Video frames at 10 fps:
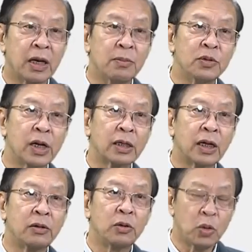kiểm soát
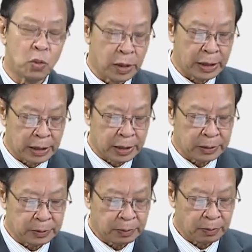các yếu tố nguy cơ,
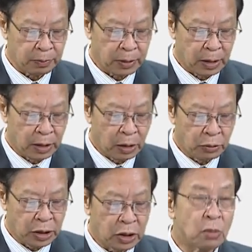điều
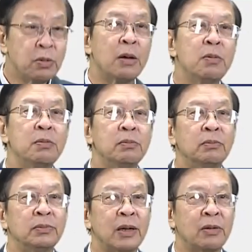trị chống đông
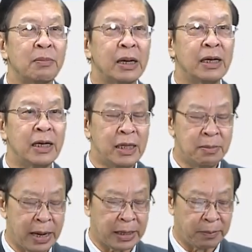trong các bệnh lý tim
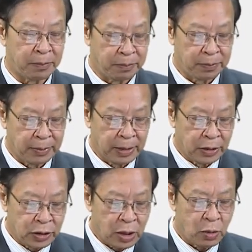mạch,
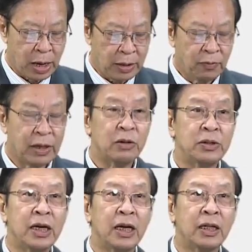chẩn đoán và điều
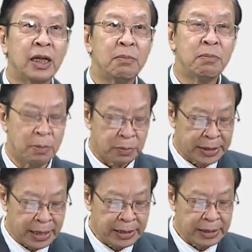trị tim bẩm
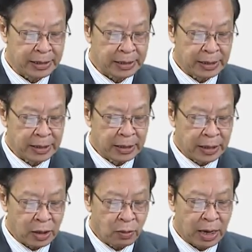sinh,
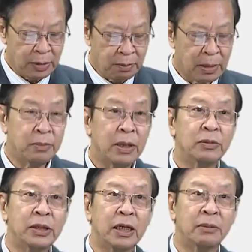chẩn đoán và điều
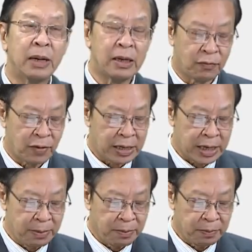trị bệnh van
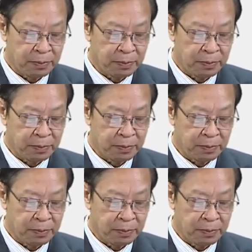tim,